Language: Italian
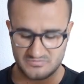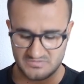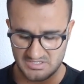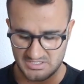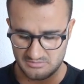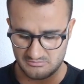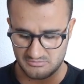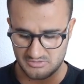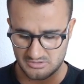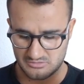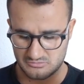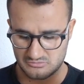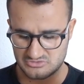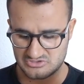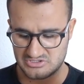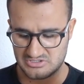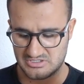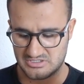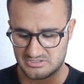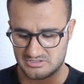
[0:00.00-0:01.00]
termina
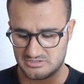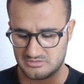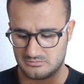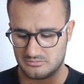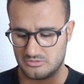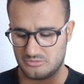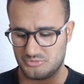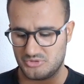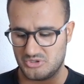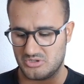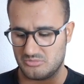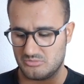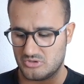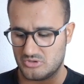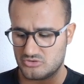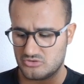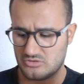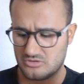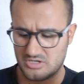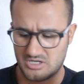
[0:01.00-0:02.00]
così l'articolo di prima di
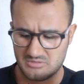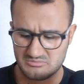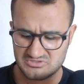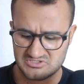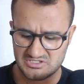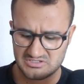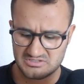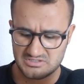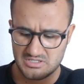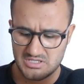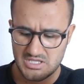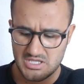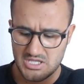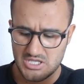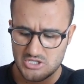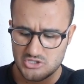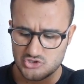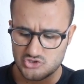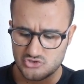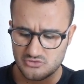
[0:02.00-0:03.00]
Modior Nemzet,
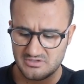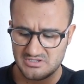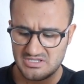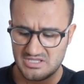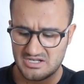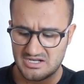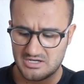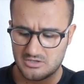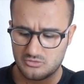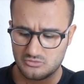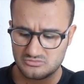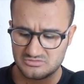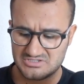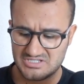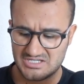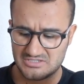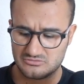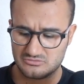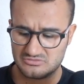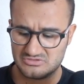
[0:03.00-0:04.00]
giovedì ha raccontato